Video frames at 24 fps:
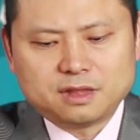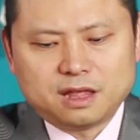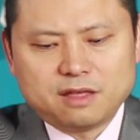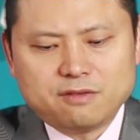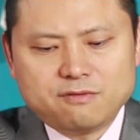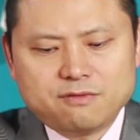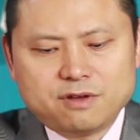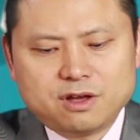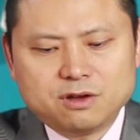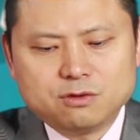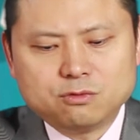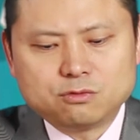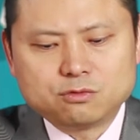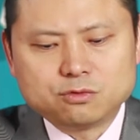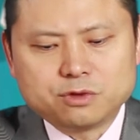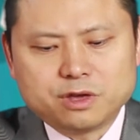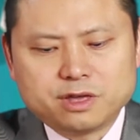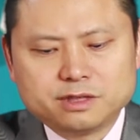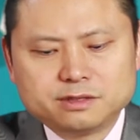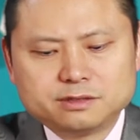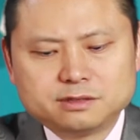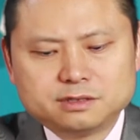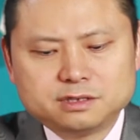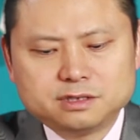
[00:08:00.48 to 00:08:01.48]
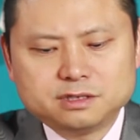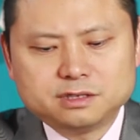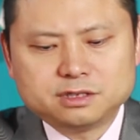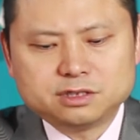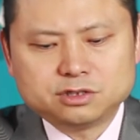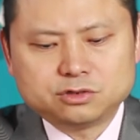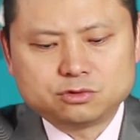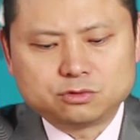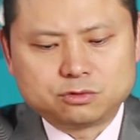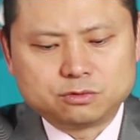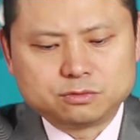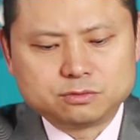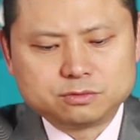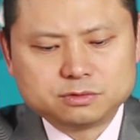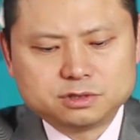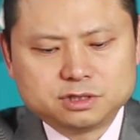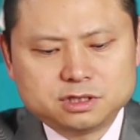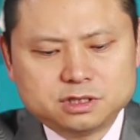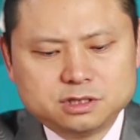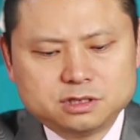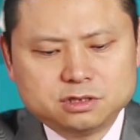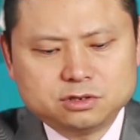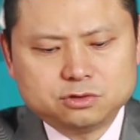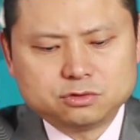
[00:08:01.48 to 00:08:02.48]
南方古猿惊奇种。
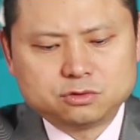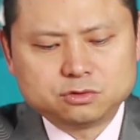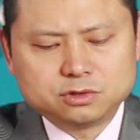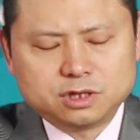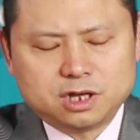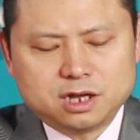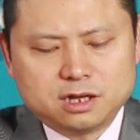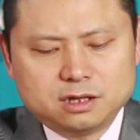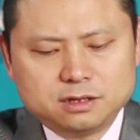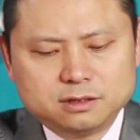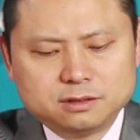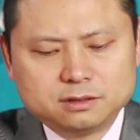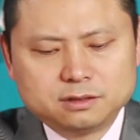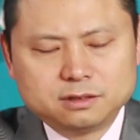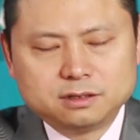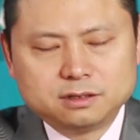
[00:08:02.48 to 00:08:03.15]
惊奇种呢，